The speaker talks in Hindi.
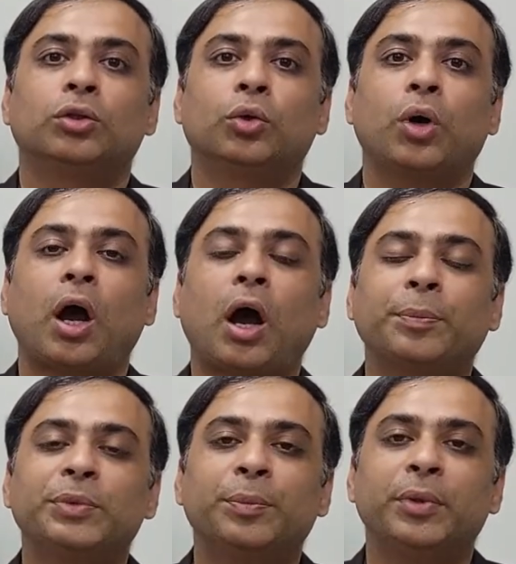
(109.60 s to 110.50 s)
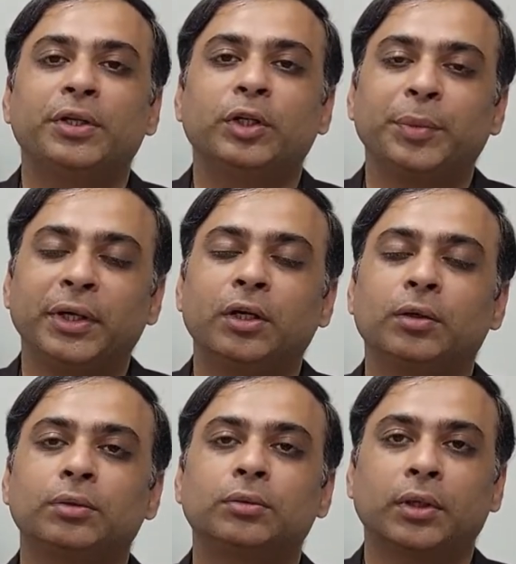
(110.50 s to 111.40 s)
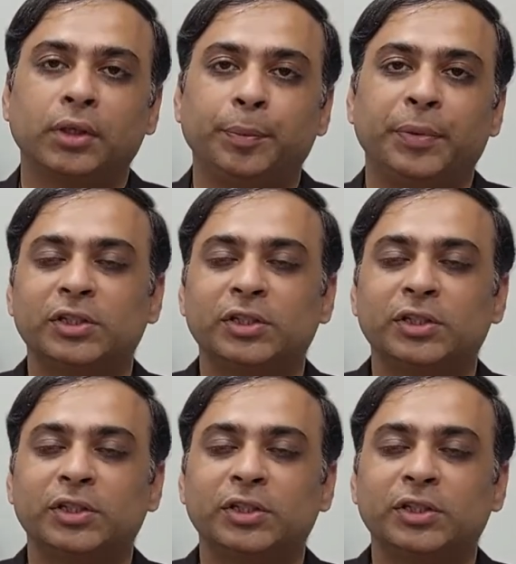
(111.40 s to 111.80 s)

तो आप जब इंटरमीडिएट की